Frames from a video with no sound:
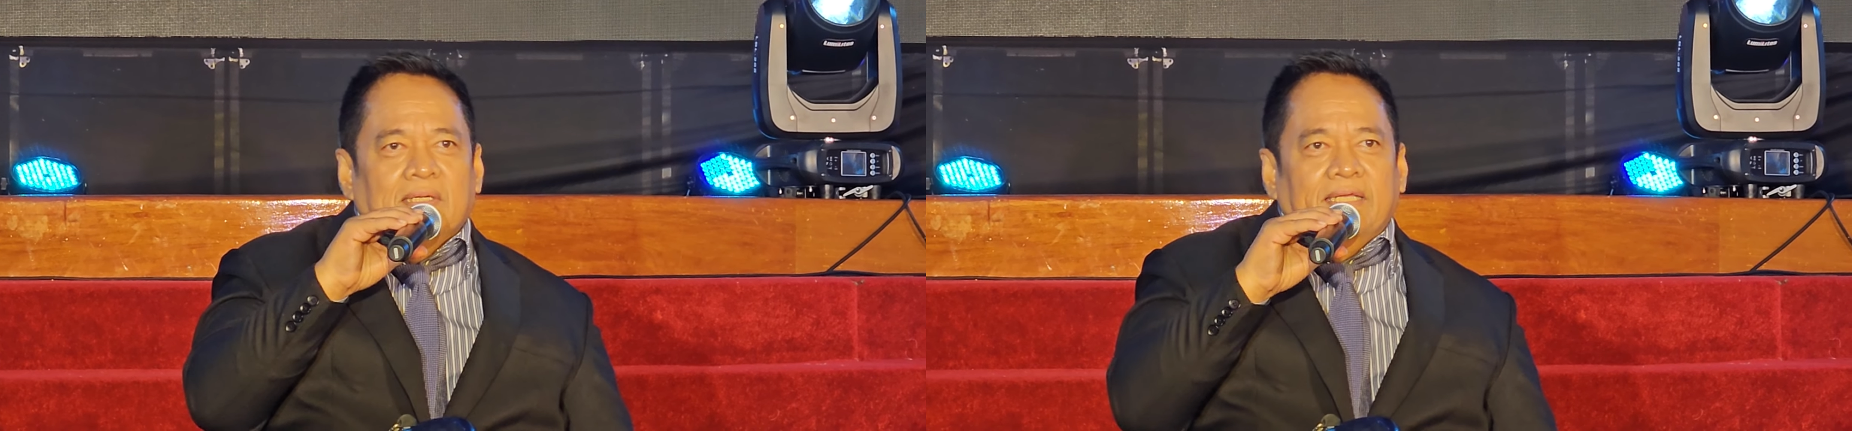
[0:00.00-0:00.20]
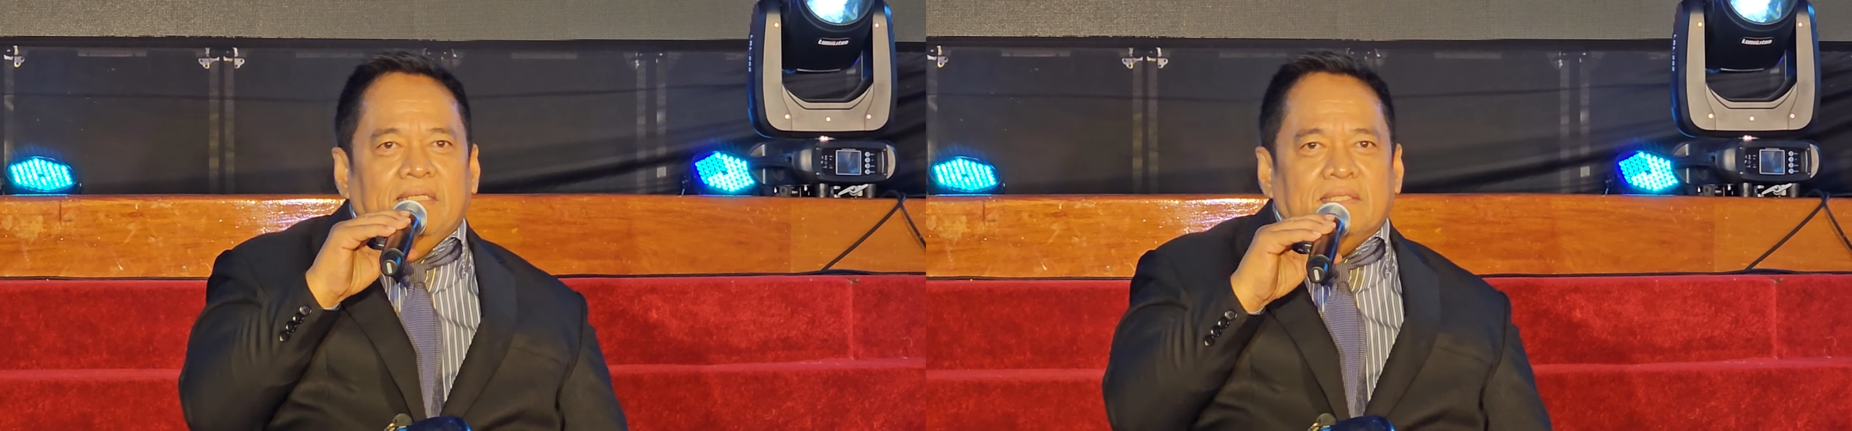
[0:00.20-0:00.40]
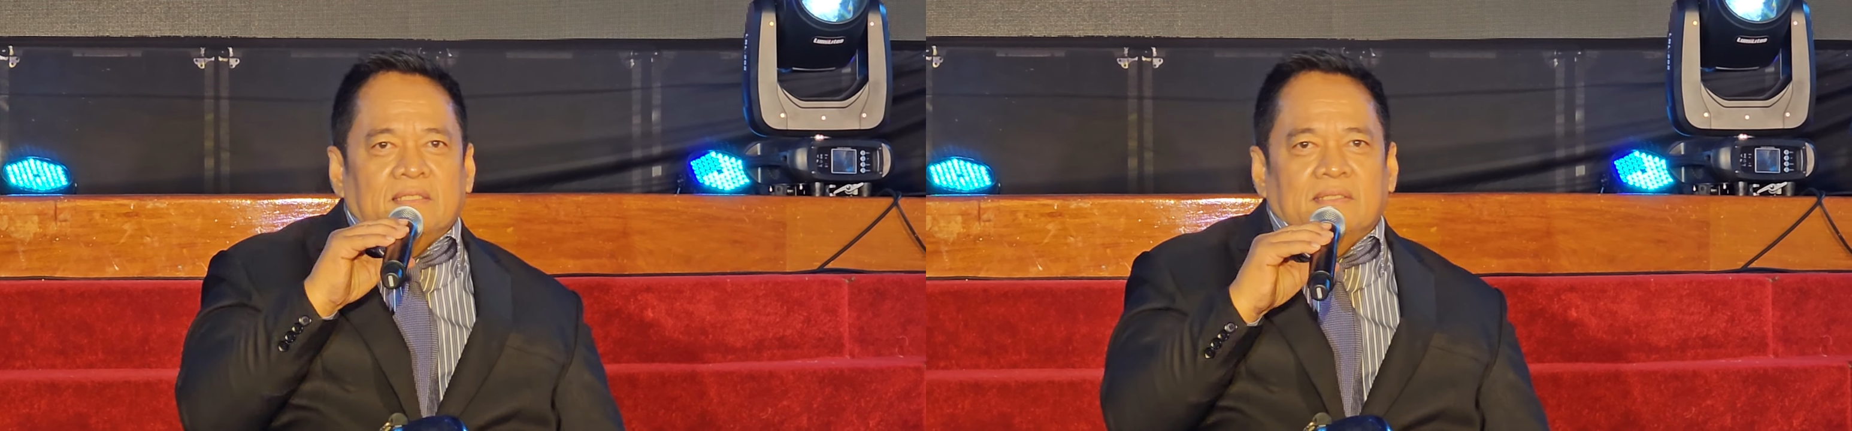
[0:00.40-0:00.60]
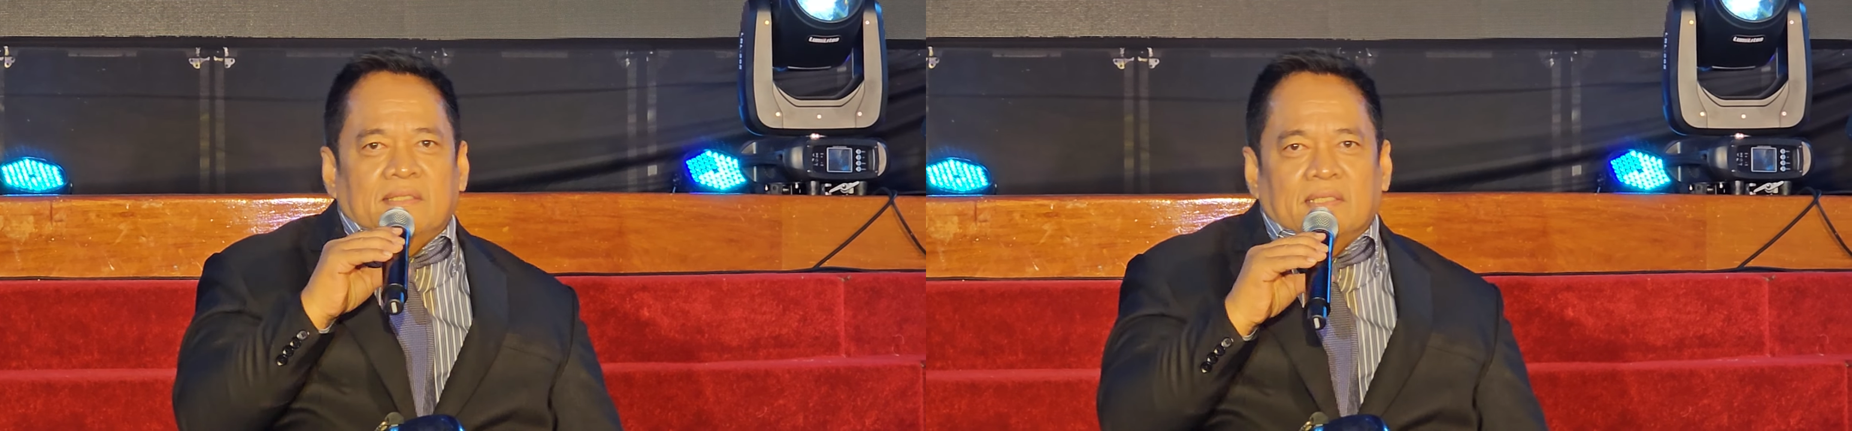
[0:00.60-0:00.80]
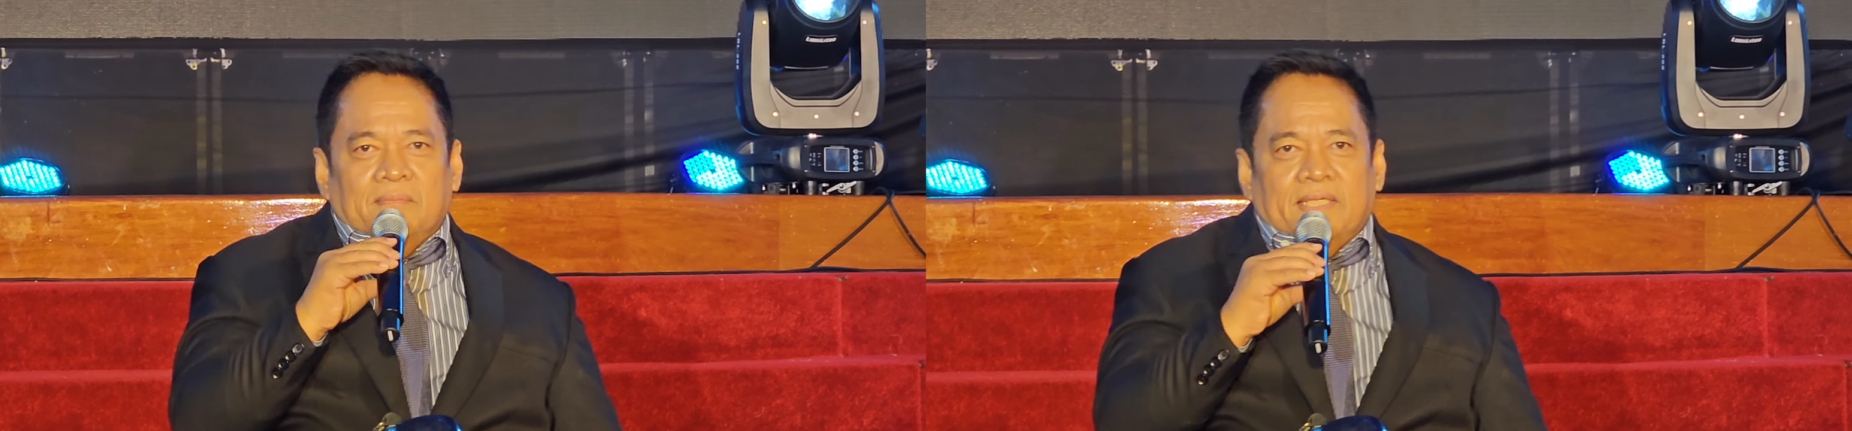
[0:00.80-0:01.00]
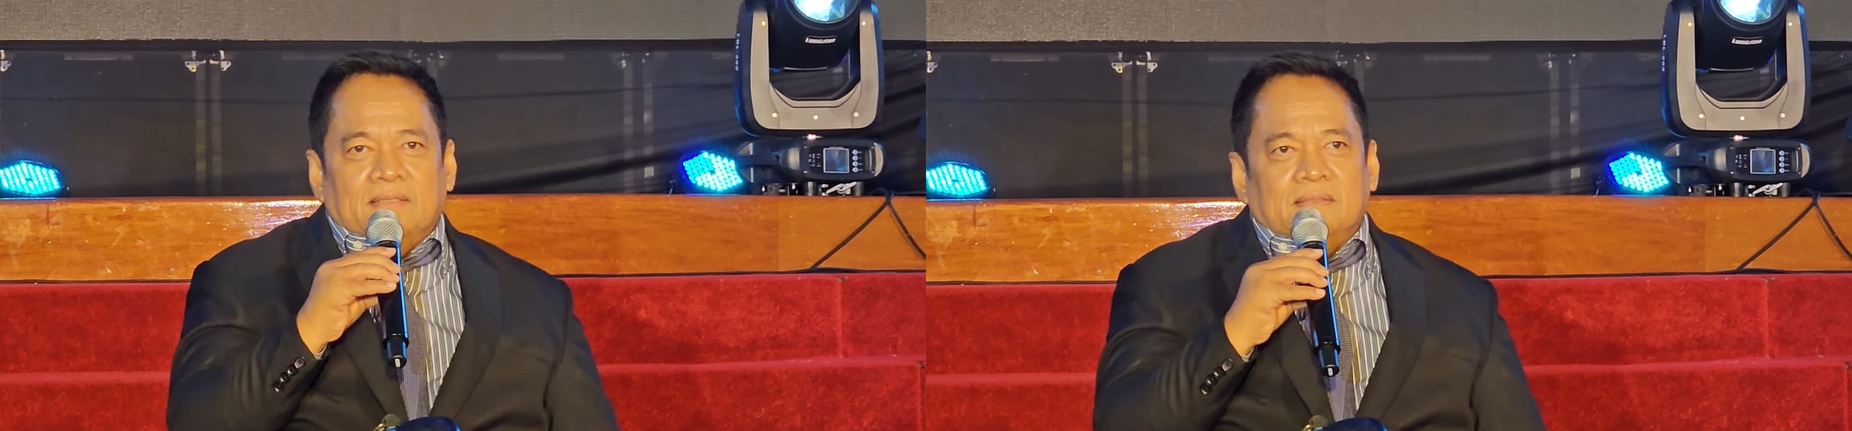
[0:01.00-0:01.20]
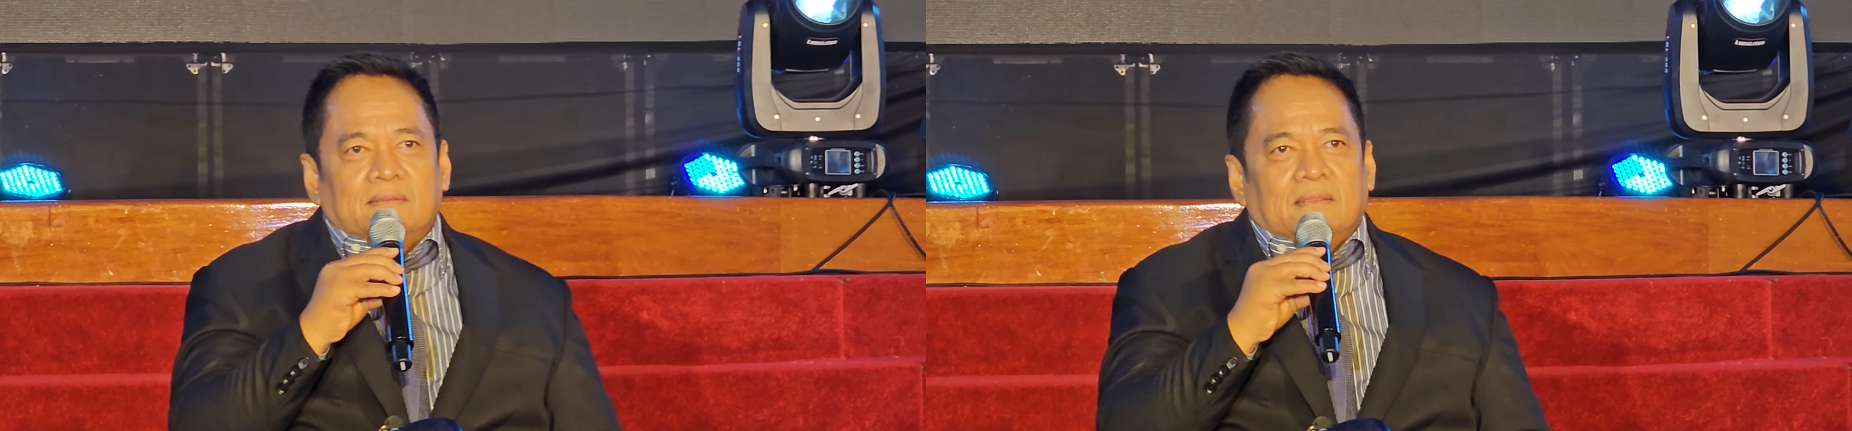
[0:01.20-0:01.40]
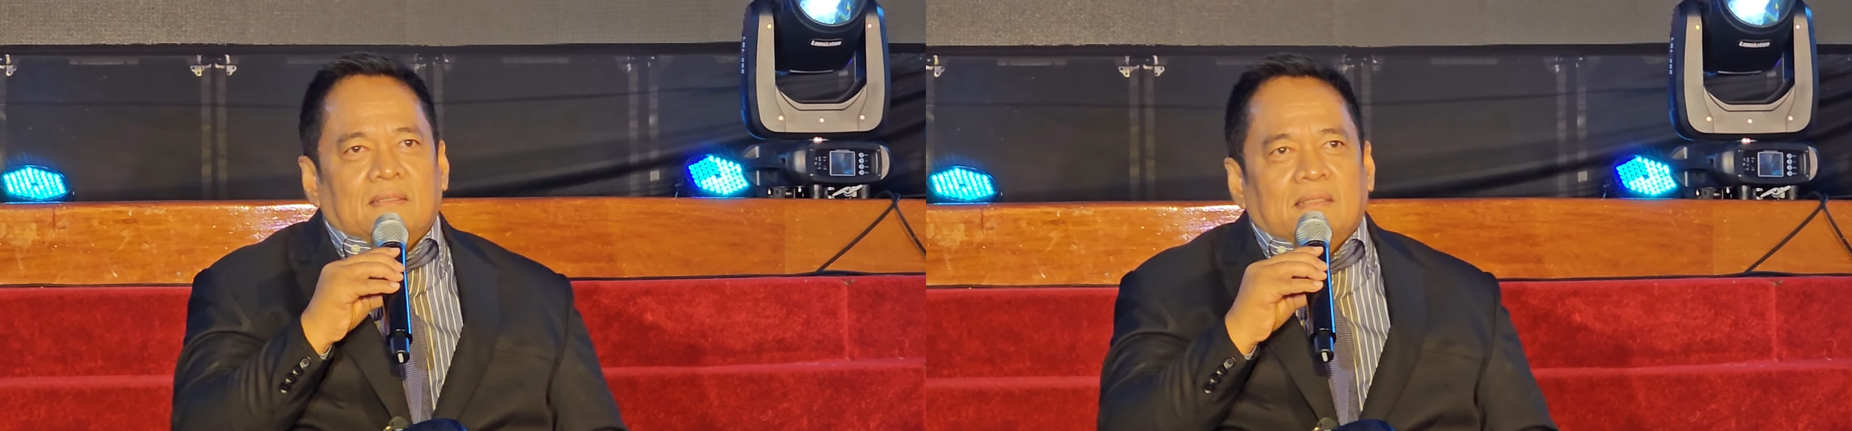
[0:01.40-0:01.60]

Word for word: ladies and gentlemen,